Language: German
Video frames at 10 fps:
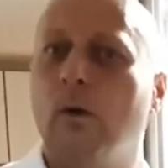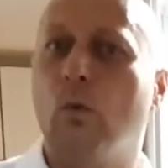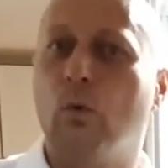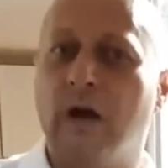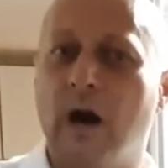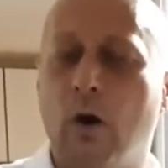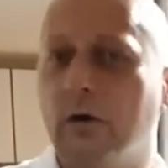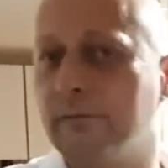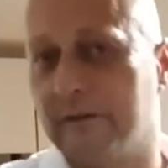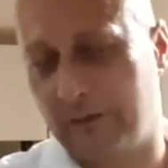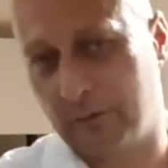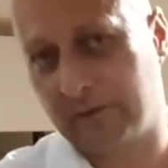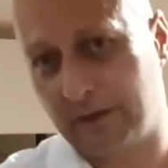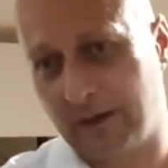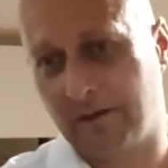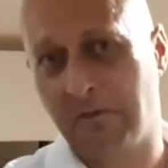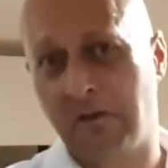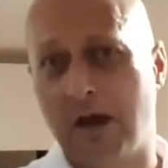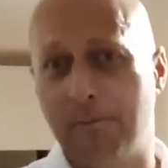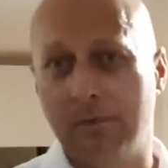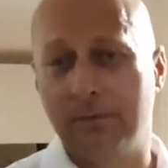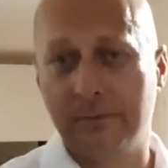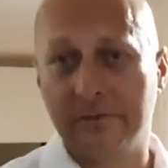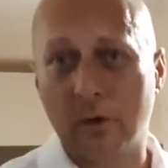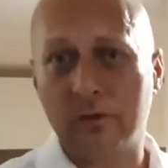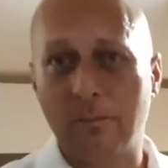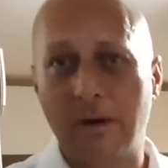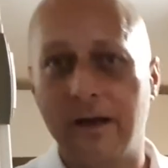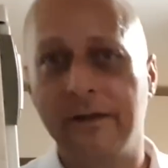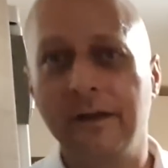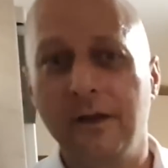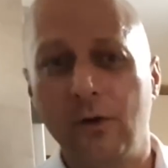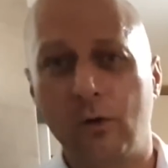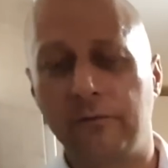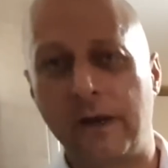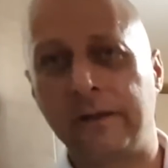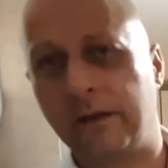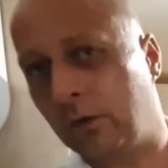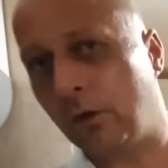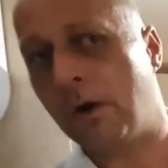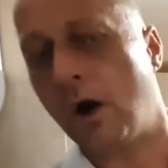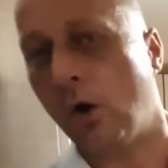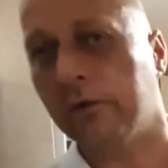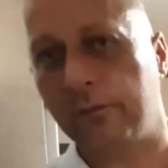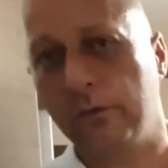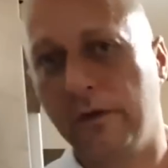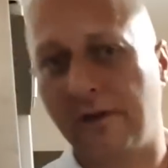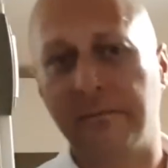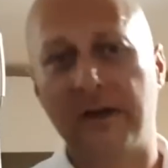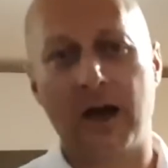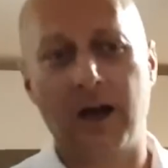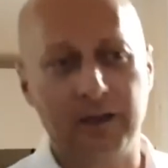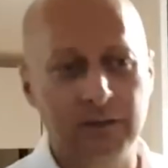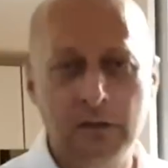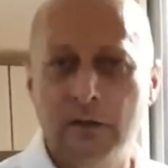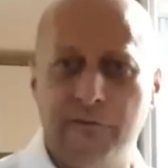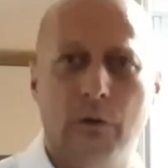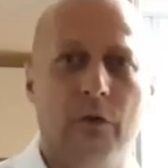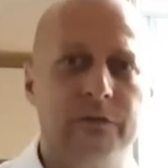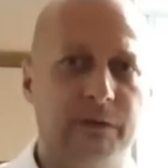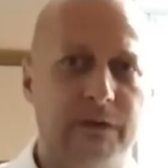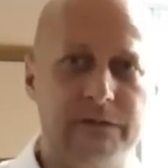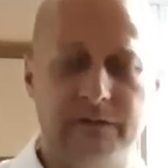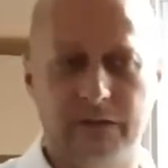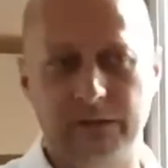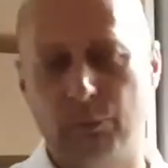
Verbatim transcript: oder auch, wir sehen uns ja am Mittwoch nochmal ja. und werden dann nochmal ausführlich am Tage für euch berichten, in die